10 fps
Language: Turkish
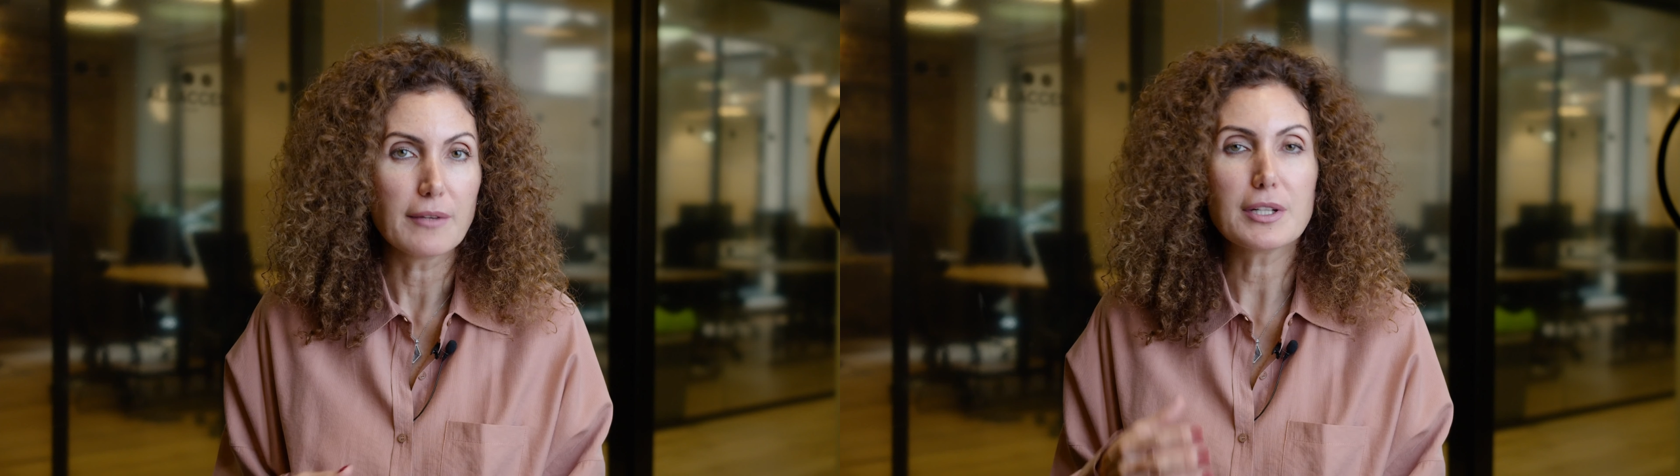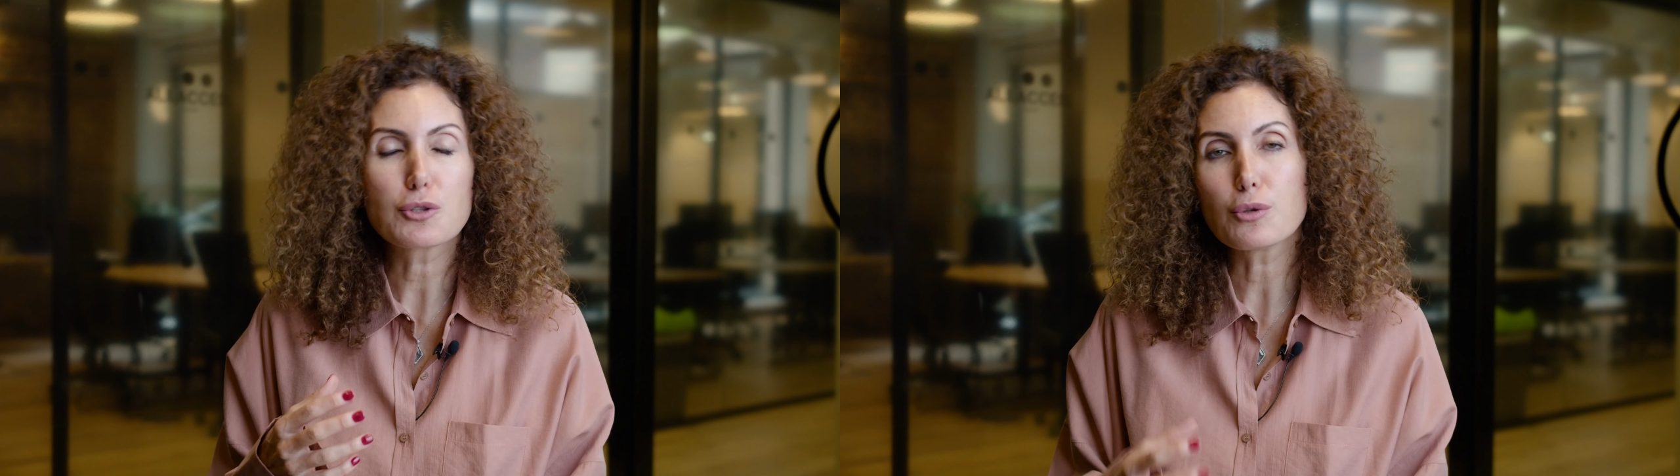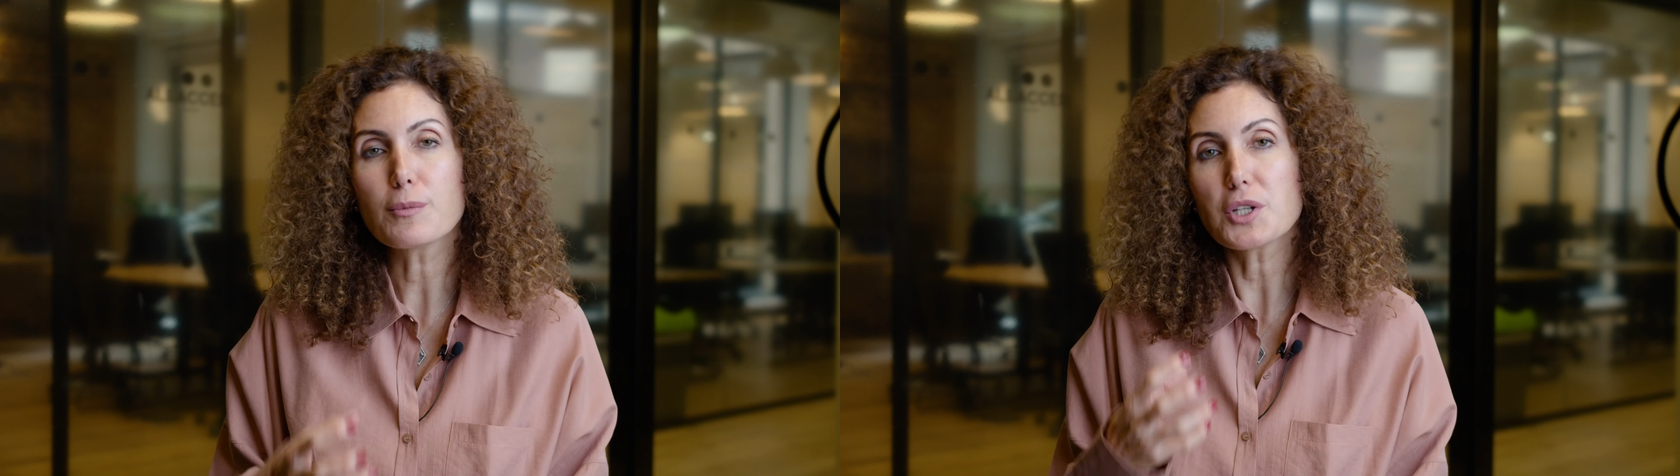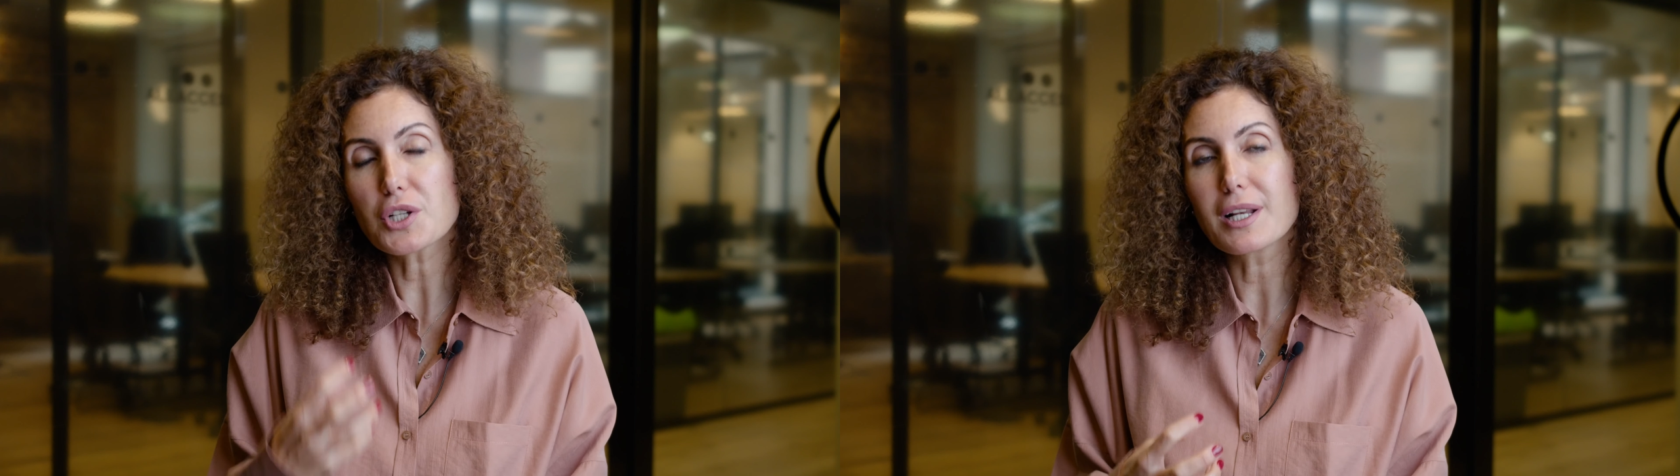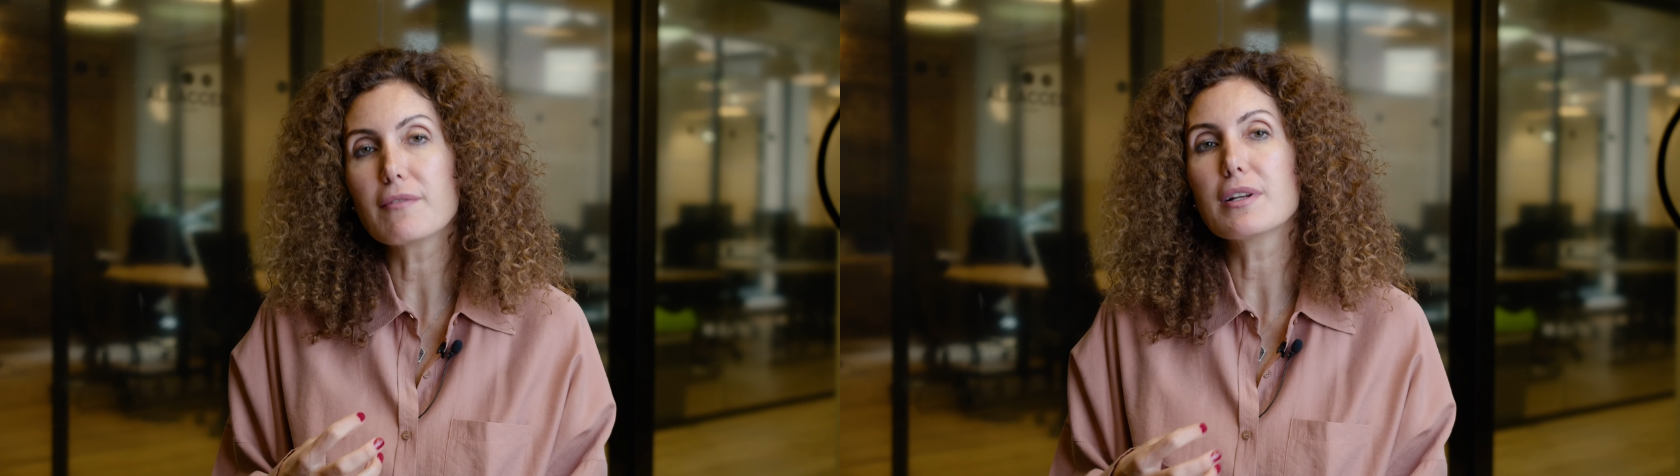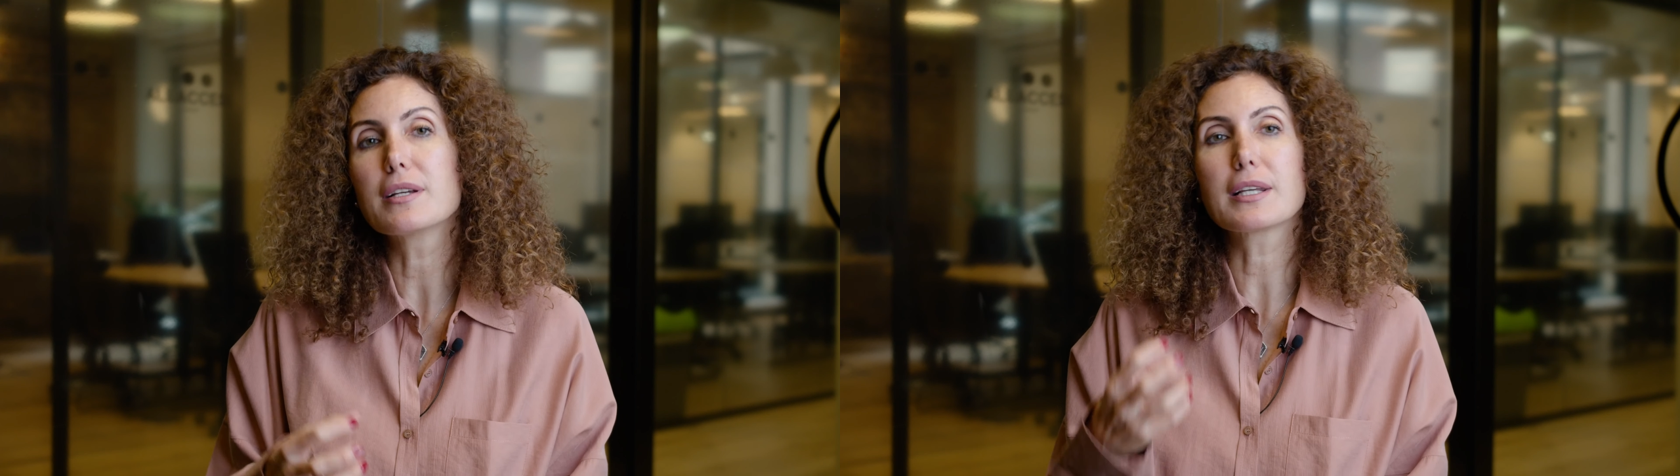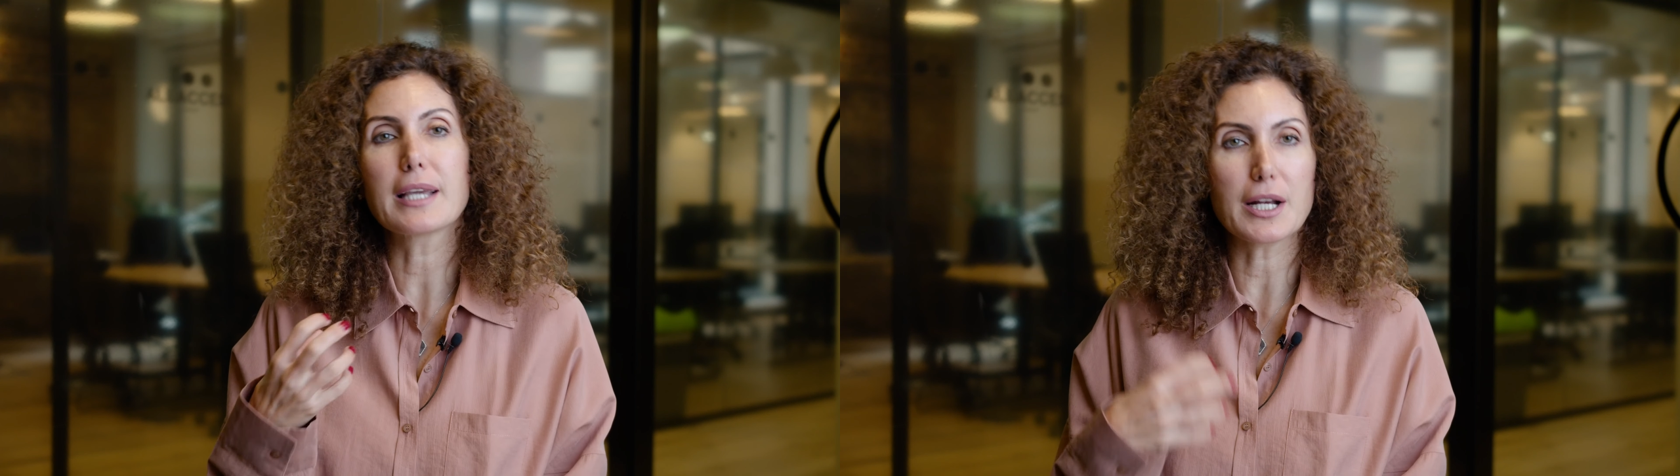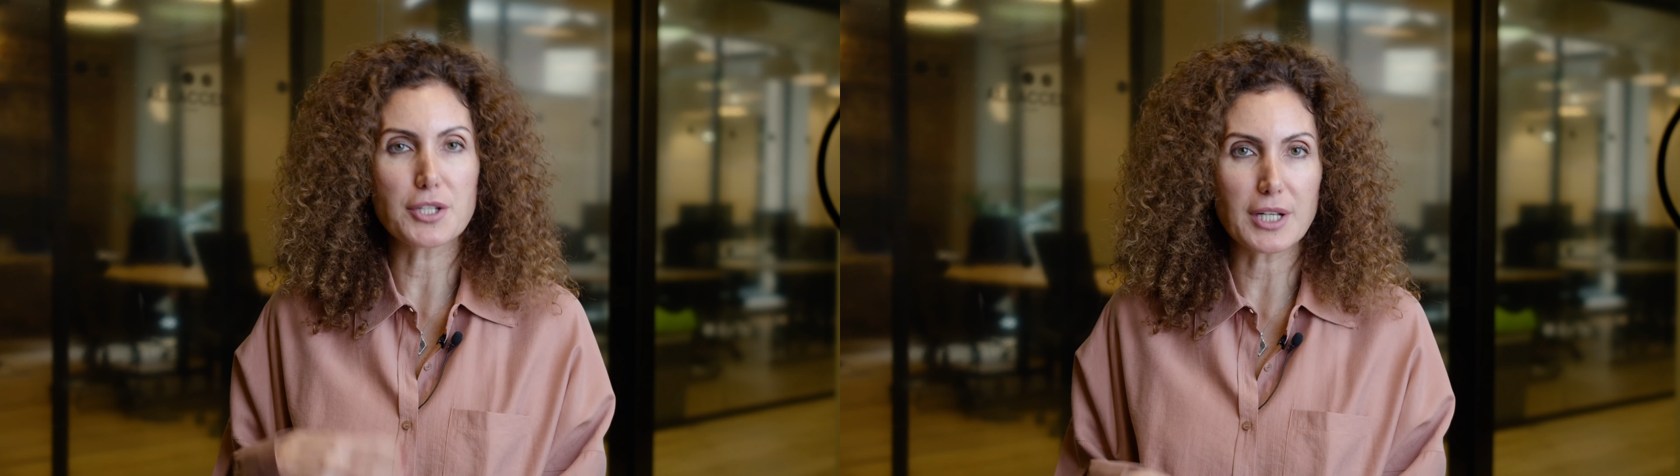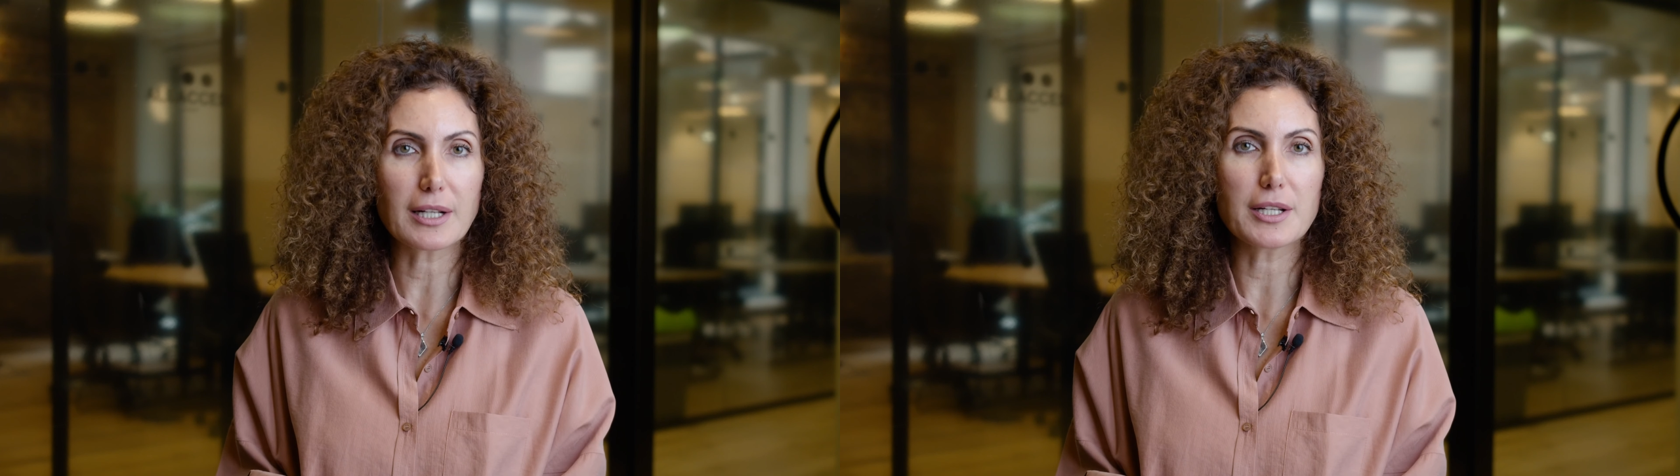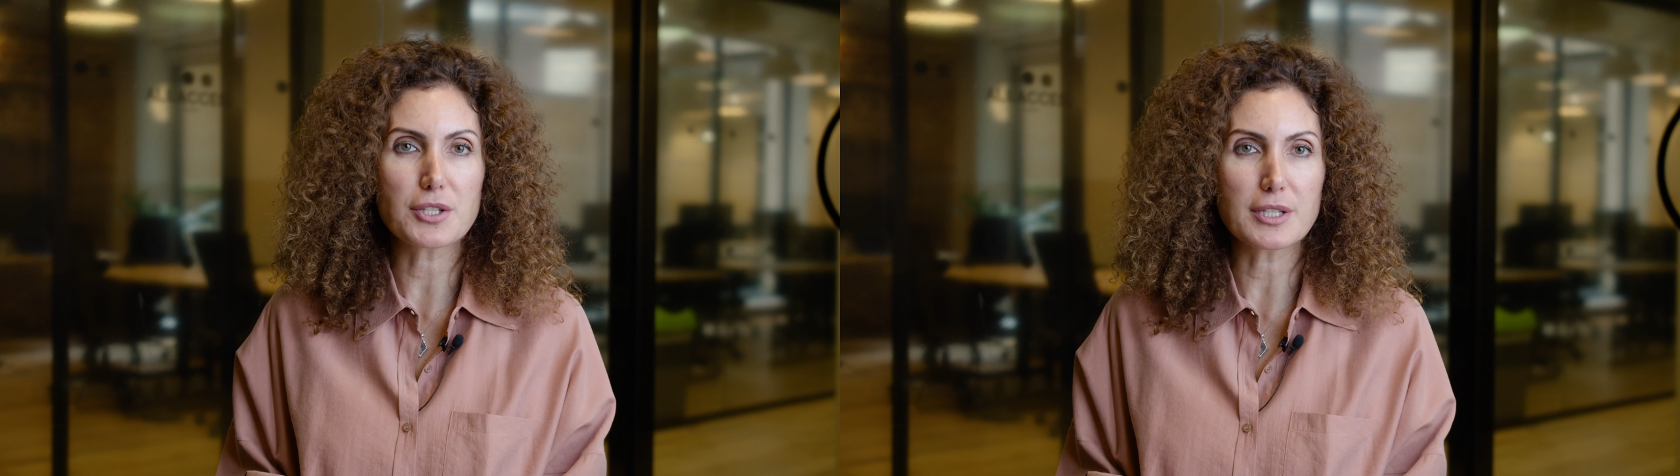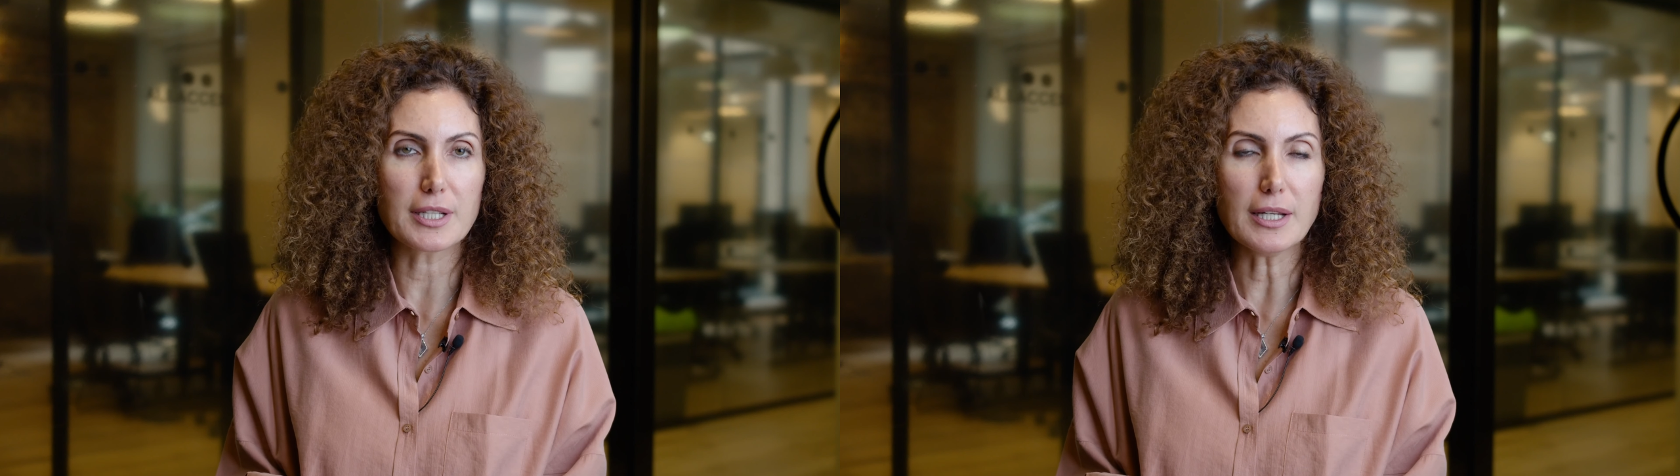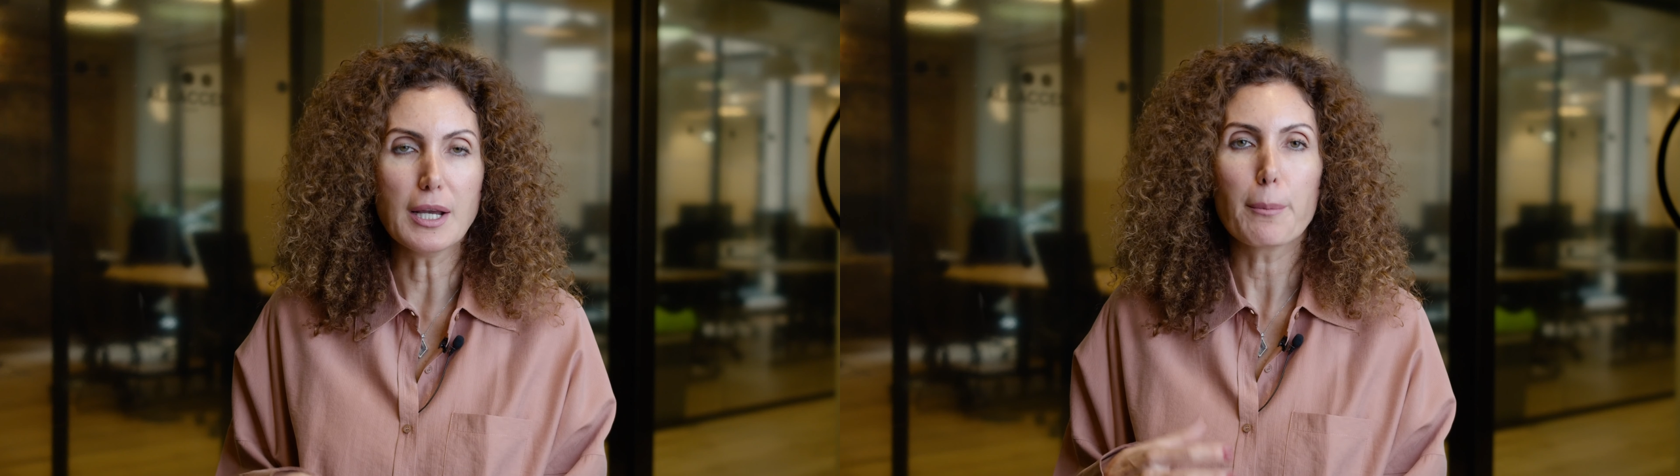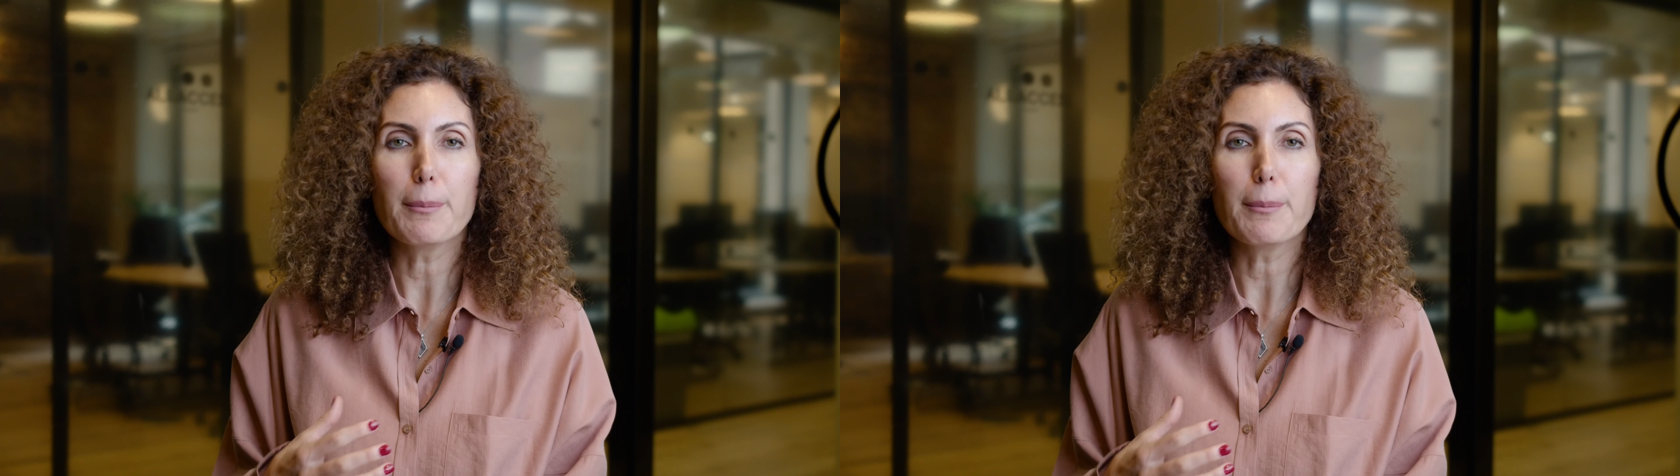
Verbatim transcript: ve tüm işlevlerin gerçekleştiği,